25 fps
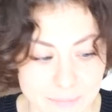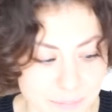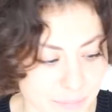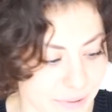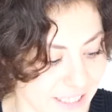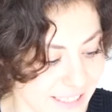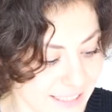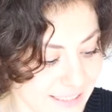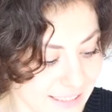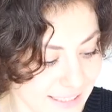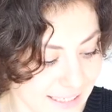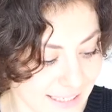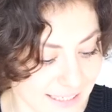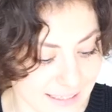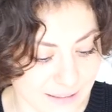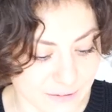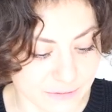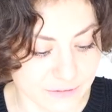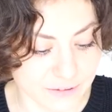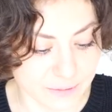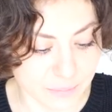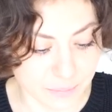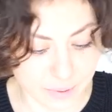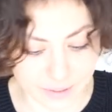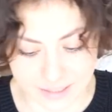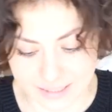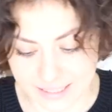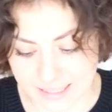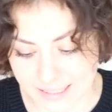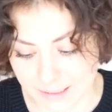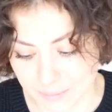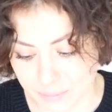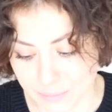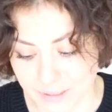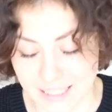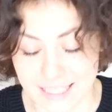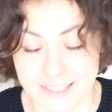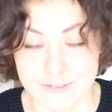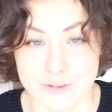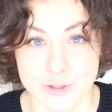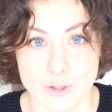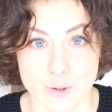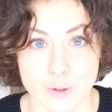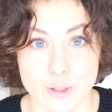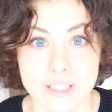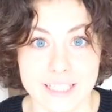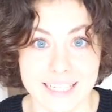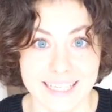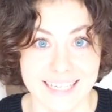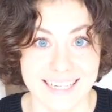плитка выбрана была
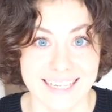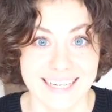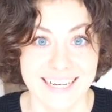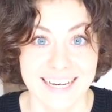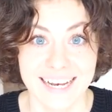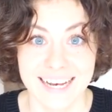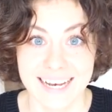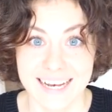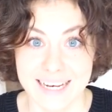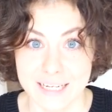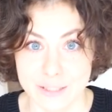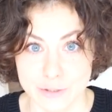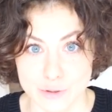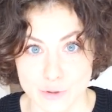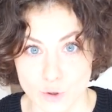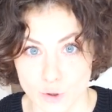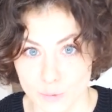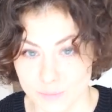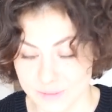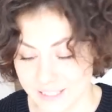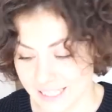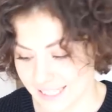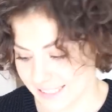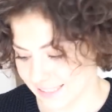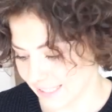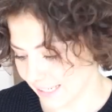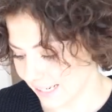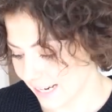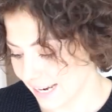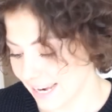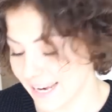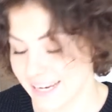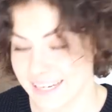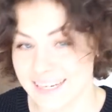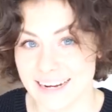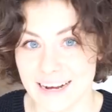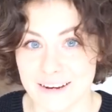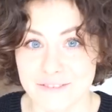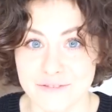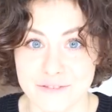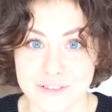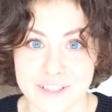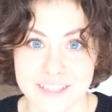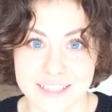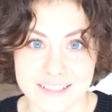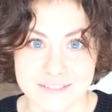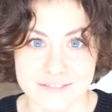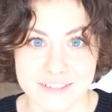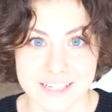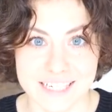все-таки темная, такая
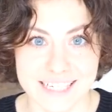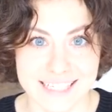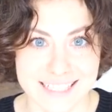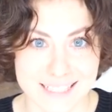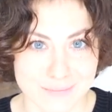графитовая,